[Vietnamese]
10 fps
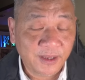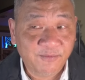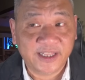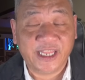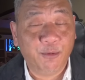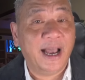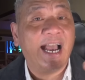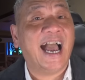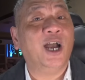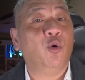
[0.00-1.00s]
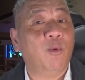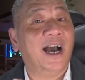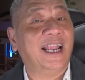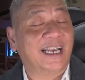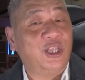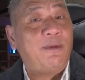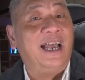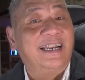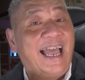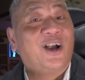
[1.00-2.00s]
và tiểu bang Iowa là cái tiểu
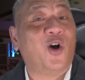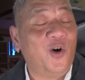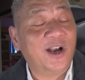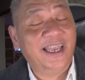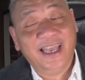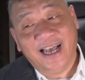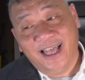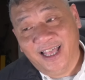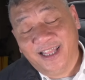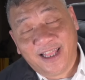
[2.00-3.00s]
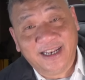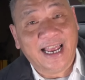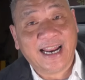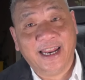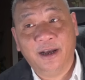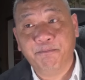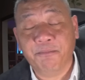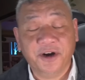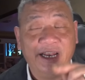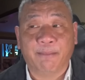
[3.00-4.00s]
bang đang có cái à, tình trạng này đó
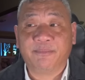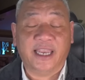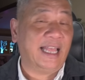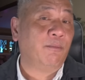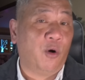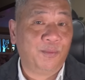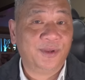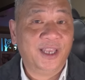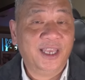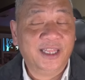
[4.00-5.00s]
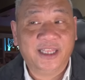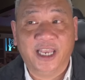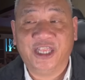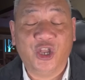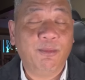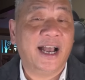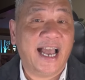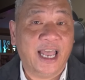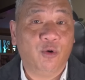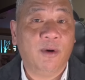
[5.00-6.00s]
15 tây tháng 1 thì tiểu bang
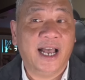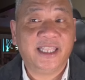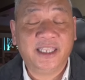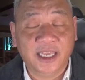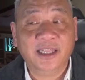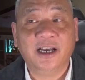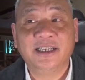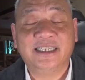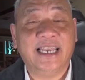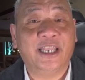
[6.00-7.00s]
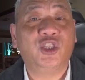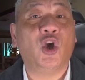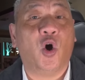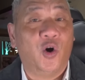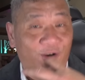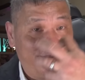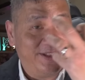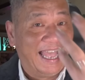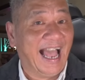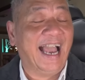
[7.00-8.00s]
Iowa chính thức sẽ chọn
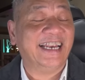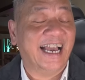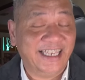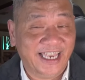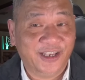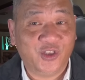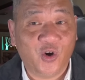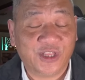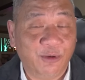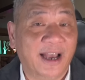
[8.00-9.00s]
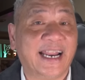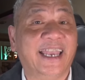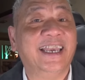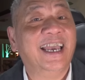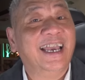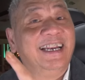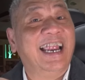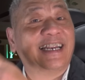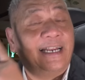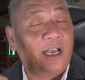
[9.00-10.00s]
ai đại diện cho tiểu bang này
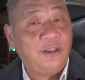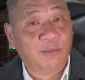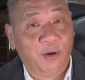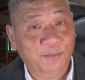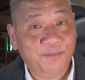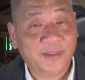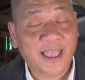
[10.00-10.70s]
ra tranh cử tổng thống